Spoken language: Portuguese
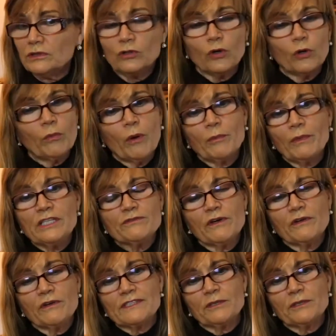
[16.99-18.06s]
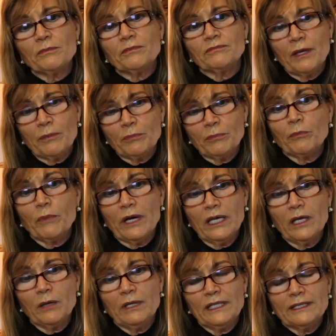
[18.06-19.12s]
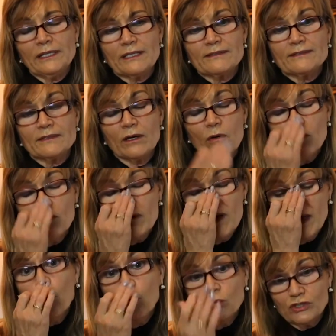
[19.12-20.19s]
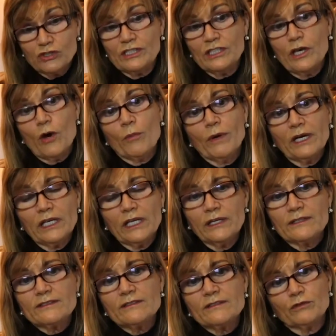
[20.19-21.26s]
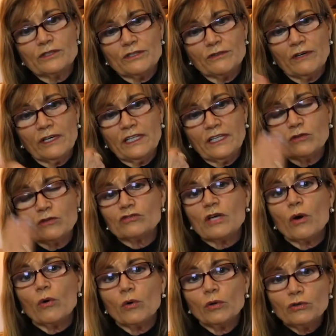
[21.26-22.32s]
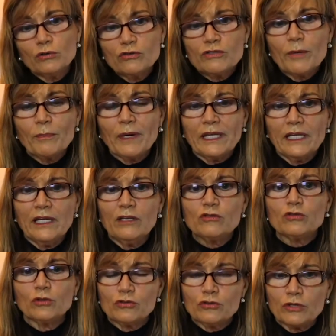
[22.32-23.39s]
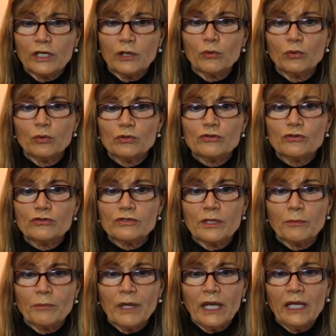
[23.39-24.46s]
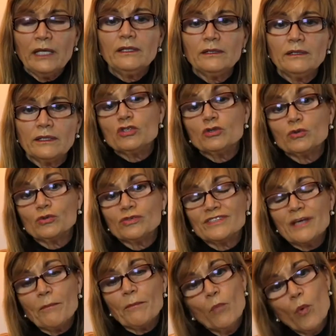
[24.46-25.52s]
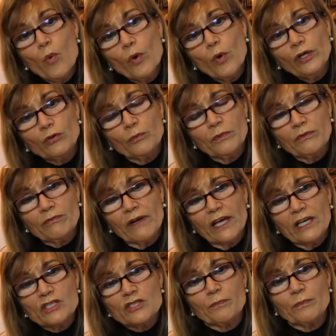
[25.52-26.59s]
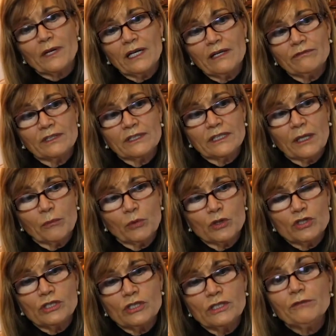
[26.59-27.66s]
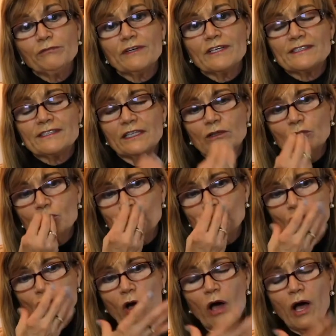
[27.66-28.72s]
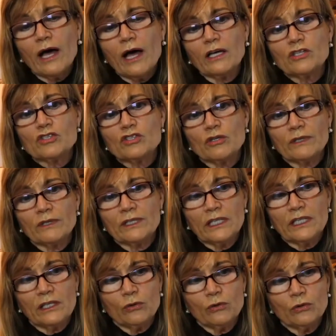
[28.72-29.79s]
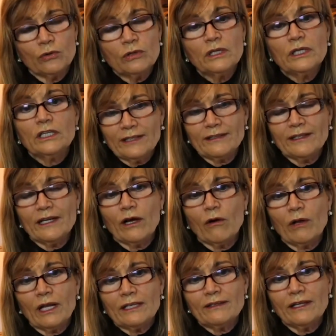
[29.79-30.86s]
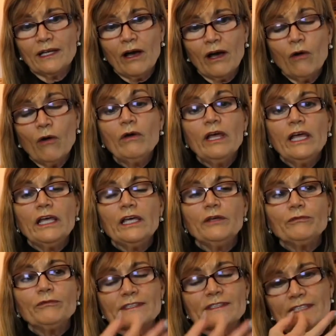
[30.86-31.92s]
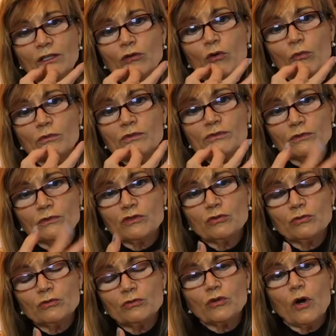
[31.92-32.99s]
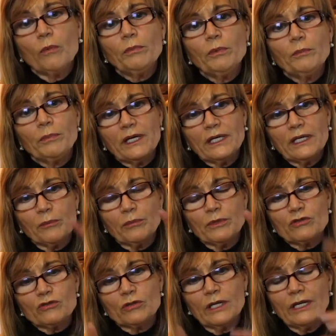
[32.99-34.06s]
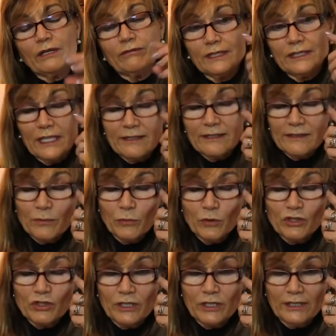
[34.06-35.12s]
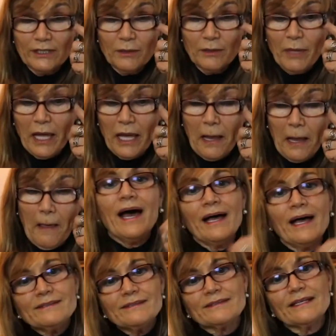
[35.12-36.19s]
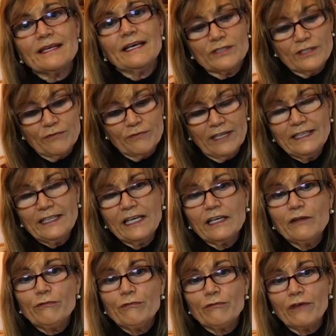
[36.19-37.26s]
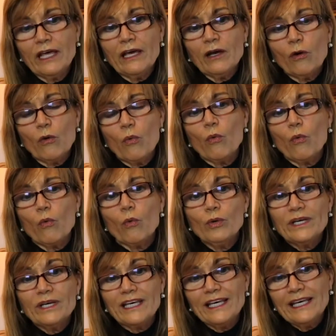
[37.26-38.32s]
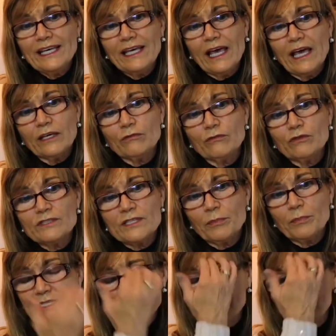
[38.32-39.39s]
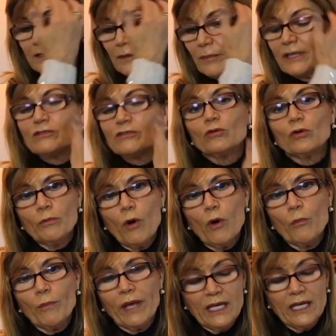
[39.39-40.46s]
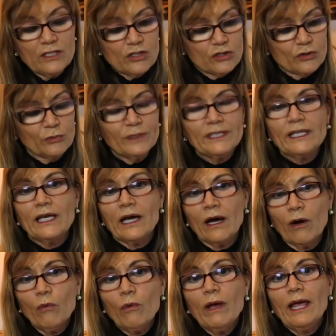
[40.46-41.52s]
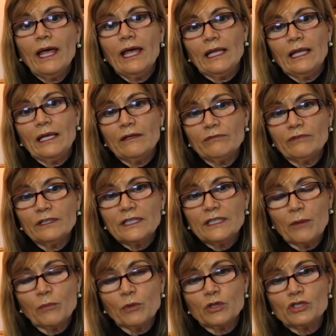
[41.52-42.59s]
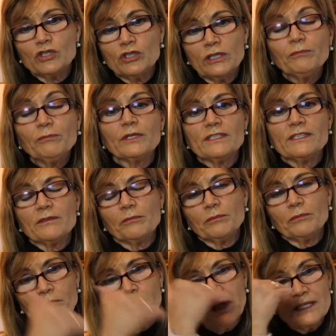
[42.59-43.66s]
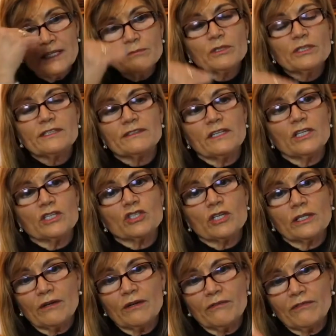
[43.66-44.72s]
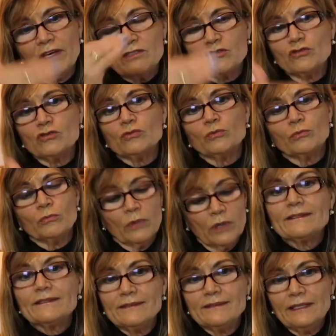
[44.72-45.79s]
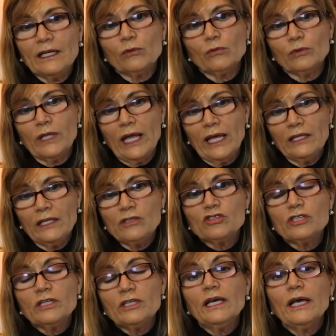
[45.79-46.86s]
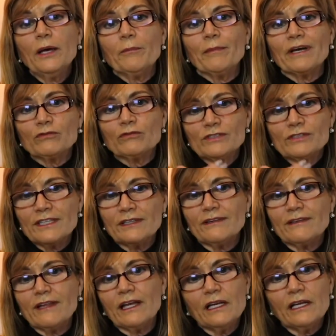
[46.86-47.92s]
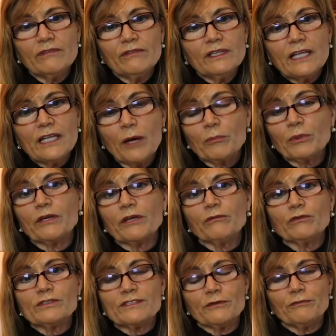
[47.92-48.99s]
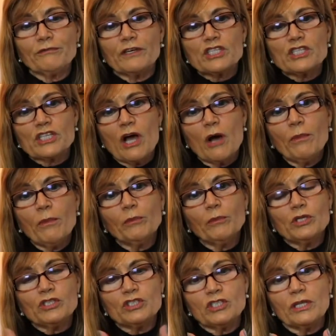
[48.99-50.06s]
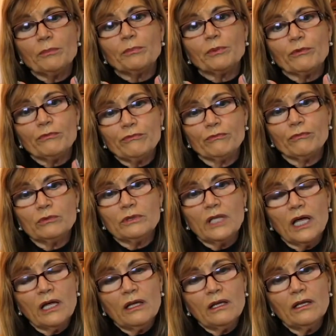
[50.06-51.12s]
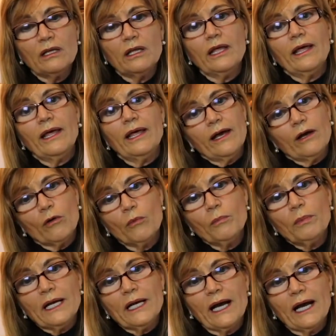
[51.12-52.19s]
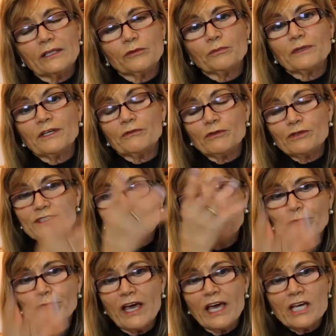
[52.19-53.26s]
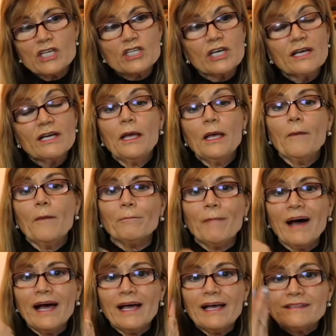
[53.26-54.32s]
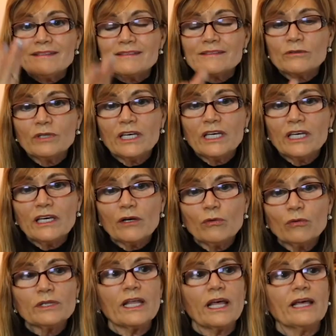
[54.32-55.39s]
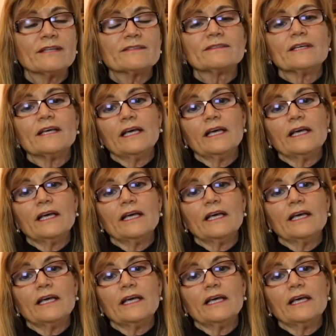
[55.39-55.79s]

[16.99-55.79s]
normalmente vai fazer vai para uma reabilitação ou se é uma criança você vai ter que usar outros aparelhos outros recursos também a gente usa muito o biflash para levantar a mordida fazendo só a região anterior de lateral a lateral e fazendo como se fosse um top para que a pessoa levantasse a mordida também mas você vai ter que ver o que, que é que você precisa mas normalmente o ideal é levantar a mordida, por exemplo, mesmo que seja através de uma resina no dente, mas você tem que levantar, porque você fechar uma mordida profunda é complicado, porque você fecha, mas o que, que acontece?